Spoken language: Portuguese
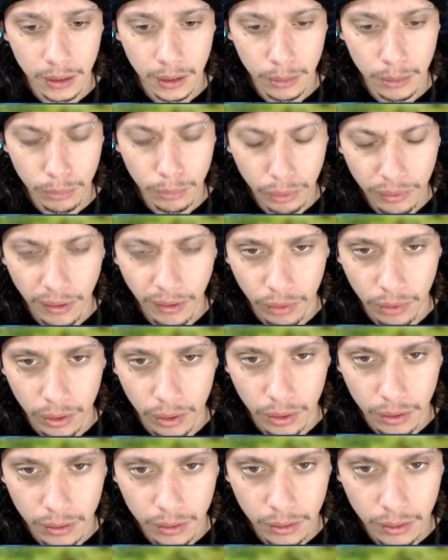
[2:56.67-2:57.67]
Por
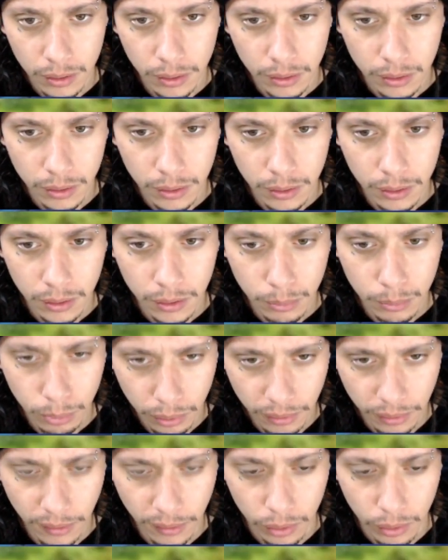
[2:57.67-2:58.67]
favor.
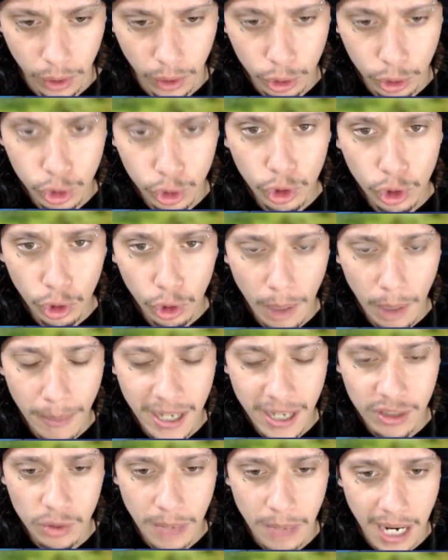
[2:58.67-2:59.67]
Por favor. Eu juro que eu
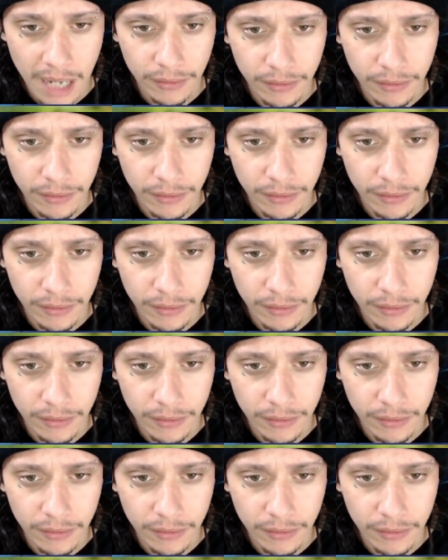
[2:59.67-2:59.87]
abraço uma árvore.